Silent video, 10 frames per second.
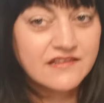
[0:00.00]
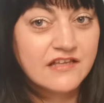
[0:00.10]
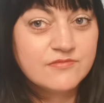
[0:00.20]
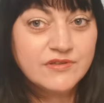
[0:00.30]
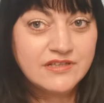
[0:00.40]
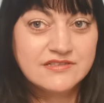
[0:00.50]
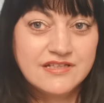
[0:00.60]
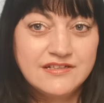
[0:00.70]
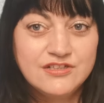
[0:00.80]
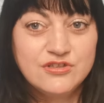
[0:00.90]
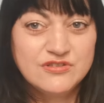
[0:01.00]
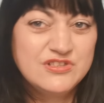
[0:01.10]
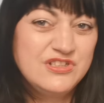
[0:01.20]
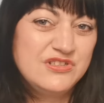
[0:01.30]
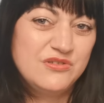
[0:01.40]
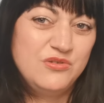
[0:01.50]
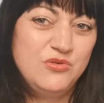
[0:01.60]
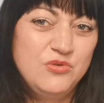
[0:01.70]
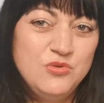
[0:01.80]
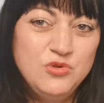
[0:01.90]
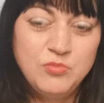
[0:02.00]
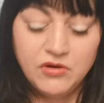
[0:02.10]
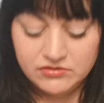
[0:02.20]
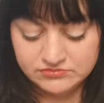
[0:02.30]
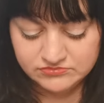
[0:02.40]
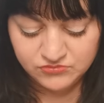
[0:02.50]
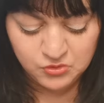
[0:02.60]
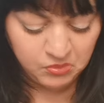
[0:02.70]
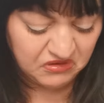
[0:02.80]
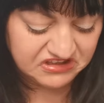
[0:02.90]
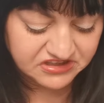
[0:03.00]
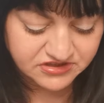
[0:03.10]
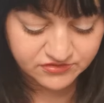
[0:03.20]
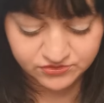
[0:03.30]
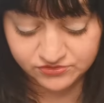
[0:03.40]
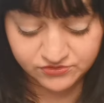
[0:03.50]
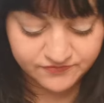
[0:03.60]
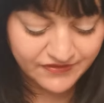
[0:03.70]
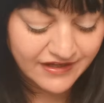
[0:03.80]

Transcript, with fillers: dass man das dann nicht sich über überriecht oder so.